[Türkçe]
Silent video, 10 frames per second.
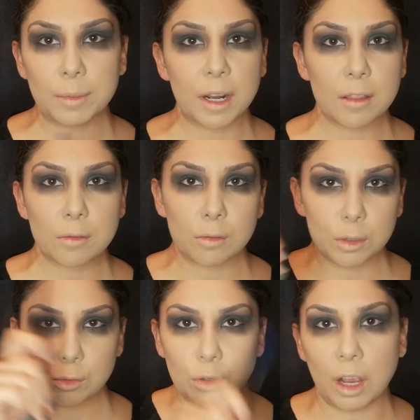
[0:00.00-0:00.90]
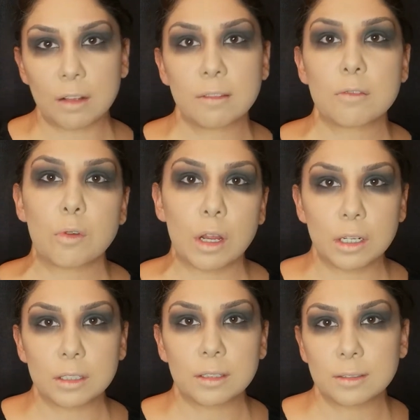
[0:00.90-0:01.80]
Biraz sonra çünkü
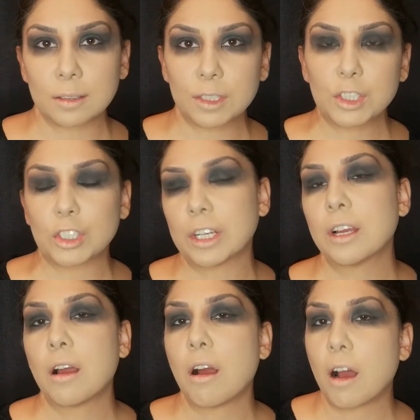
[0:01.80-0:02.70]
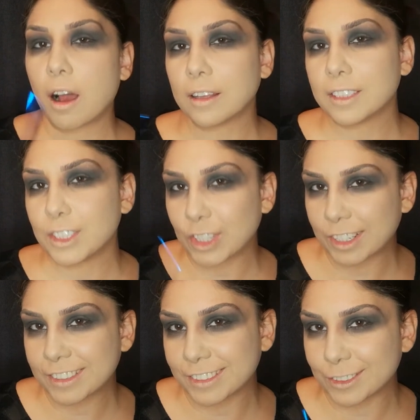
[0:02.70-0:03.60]
aksesuarları da takınca
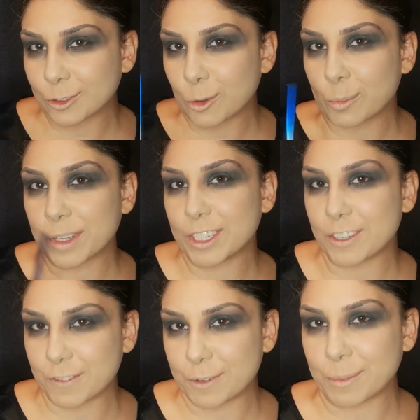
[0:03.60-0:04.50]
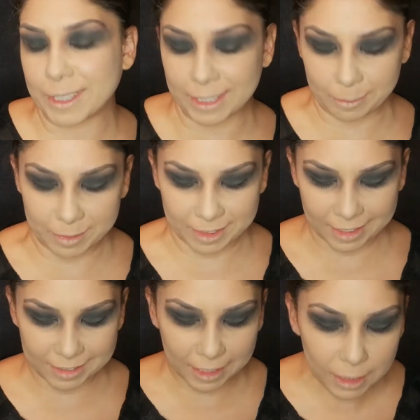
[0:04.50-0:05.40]
Anlayacaksınız zombiye çevirmediğimi
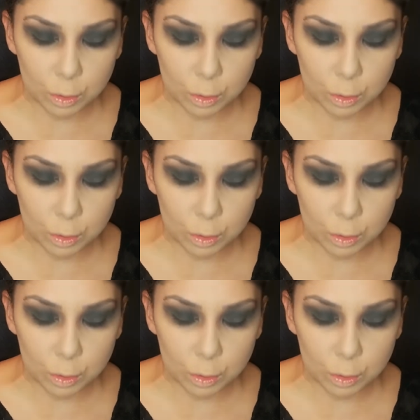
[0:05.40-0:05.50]
zaten.